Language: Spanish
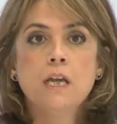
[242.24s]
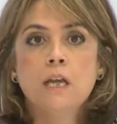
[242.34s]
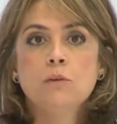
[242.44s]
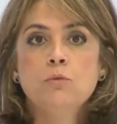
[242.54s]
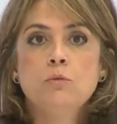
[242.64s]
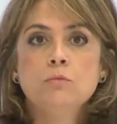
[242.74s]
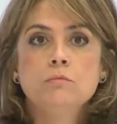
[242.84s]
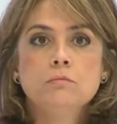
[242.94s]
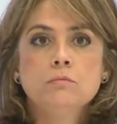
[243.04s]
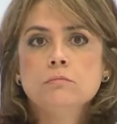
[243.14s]

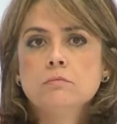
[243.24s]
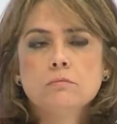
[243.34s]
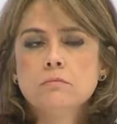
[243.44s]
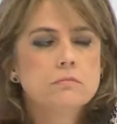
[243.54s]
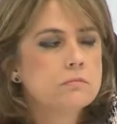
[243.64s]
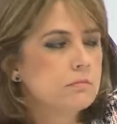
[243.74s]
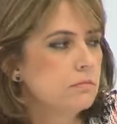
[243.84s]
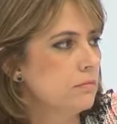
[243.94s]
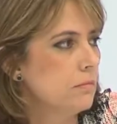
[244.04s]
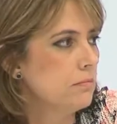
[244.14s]
en
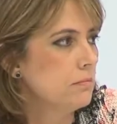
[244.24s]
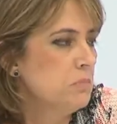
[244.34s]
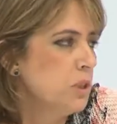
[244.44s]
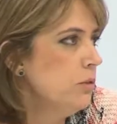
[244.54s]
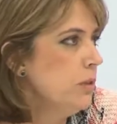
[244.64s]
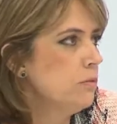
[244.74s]
bueno,